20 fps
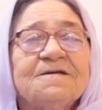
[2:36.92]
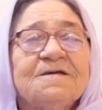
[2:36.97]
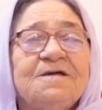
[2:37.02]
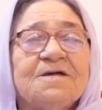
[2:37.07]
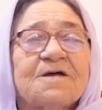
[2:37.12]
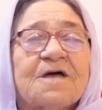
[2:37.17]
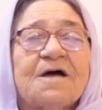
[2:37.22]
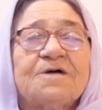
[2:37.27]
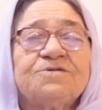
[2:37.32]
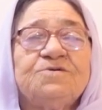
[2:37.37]

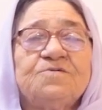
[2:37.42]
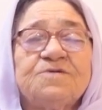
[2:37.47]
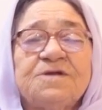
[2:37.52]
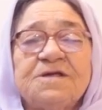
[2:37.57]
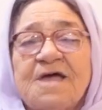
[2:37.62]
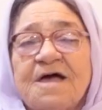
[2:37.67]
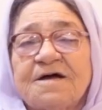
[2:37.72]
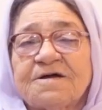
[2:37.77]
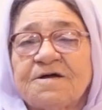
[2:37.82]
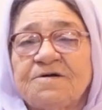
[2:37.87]
يقعدون
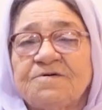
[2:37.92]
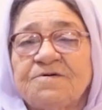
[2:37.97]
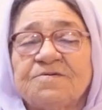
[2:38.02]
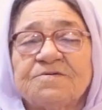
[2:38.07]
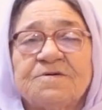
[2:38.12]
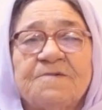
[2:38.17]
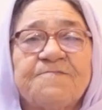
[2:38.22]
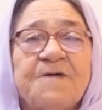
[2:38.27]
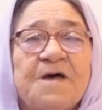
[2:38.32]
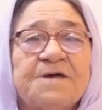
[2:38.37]

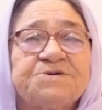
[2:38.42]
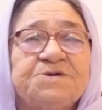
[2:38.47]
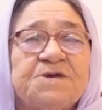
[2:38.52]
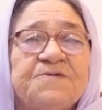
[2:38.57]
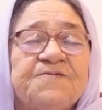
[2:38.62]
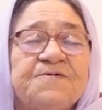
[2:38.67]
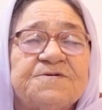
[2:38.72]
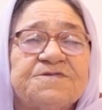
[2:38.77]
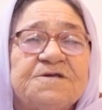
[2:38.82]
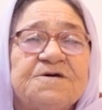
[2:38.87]
ياكلون
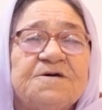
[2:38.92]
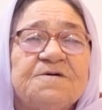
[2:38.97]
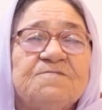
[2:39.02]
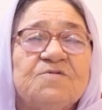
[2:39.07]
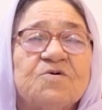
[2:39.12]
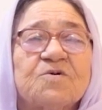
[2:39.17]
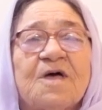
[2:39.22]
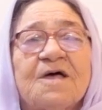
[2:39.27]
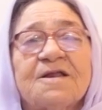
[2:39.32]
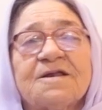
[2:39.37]

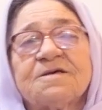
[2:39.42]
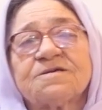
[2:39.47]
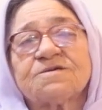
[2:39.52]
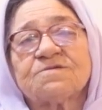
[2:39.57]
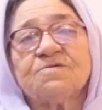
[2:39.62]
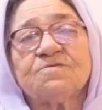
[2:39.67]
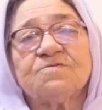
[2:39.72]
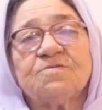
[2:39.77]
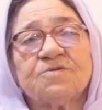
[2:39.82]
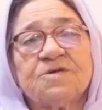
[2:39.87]
باشيفتهم
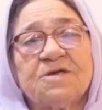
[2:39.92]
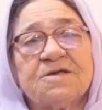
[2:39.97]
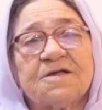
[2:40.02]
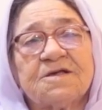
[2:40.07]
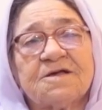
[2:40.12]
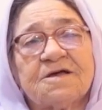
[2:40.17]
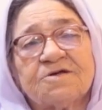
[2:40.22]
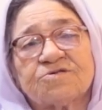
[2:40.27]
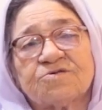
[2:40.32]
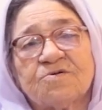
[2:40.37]
يخلصون
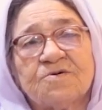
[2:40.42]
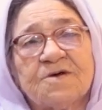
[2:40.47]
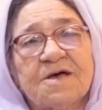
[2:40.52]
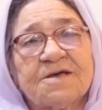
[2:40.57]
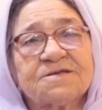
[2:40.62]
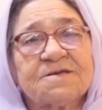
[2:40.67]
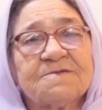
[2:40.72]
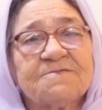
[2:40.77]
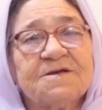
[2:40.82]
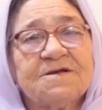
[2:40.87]
ويحطوا
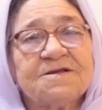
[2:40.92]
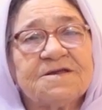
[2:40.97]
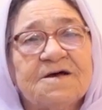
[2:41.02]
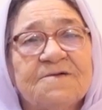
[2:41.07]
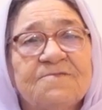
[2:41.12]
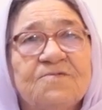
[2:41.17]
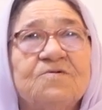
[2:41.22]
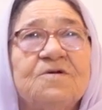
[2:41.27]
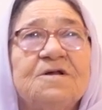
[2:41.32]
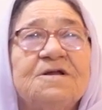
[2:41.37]
غاسل
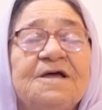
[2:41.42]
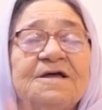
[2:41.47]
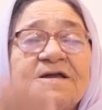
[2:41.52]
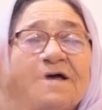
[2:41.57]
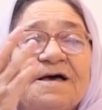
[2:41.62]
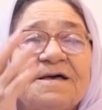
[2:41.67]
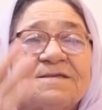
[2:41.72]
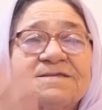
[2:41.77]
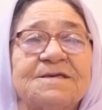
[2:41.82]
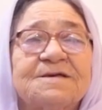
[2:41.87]
كينامون الى
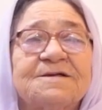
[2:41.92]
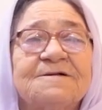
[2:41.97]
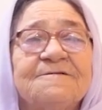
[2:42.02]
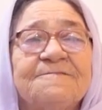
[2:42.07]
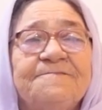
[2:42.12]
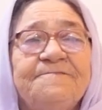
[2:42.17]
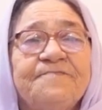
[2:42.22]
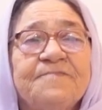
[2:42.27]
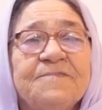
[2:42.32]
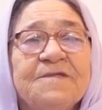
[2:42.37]
العصر
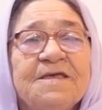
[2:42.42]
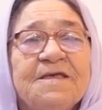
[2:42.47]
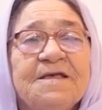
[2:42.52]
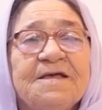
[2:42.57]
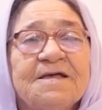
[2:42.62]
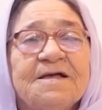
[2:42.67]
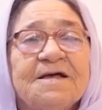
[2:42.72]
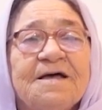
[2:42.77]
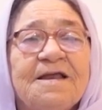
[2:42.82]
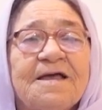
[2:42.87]

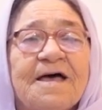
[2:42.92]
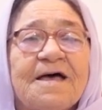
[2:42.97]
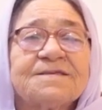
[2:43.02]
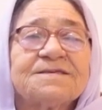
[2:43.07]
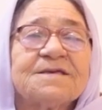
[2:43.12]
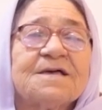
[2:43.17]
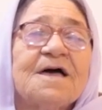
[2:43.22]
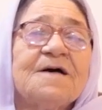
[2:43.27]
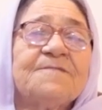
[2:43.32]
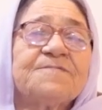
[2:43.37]

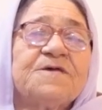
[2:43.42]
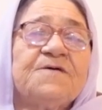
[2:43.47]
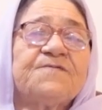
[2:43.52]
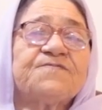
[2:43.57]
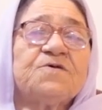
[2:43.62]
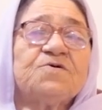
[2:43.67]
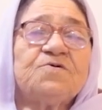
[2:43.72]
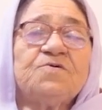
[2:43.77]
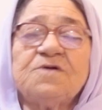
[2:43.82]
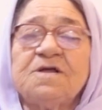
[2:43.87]
العصر هم
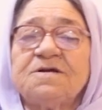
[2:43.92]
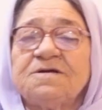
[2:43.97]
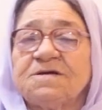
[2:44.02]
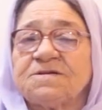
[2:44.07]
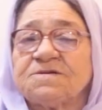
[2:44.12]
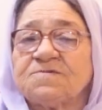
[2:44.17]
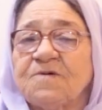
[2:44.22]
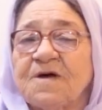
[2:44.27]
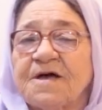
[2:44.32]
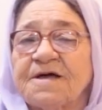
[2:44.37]
كيفتلون
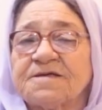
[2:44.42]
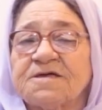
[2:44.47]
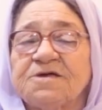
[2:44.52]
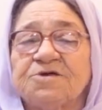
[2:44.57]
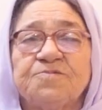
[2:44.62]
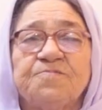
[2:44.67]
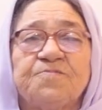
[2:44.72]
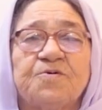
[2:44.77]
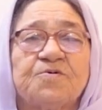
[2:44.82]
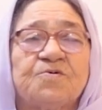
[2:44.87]
النسوان كي
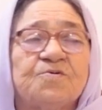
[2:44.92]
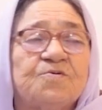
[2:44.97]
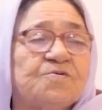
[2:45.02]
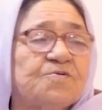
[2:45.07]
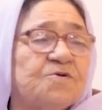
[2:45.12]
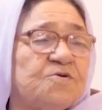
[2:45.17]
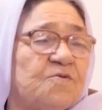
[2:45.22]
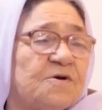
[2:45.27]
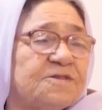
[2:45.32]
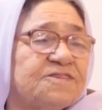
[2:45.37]

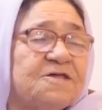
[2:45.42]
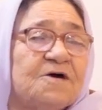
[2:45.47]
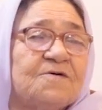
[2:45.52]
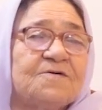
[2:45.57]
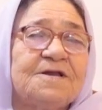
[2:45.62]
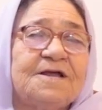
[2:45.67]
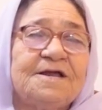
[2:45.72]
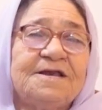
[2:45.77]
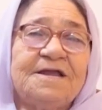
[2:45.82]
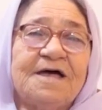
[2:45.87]
يطبخون
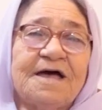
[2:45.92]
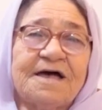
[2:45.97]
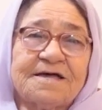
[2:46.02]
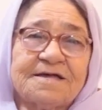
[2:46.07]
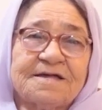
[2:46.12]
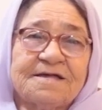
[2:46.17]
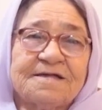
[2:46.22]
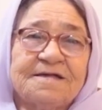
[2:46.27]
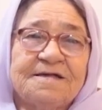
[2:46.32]
يودون للاخ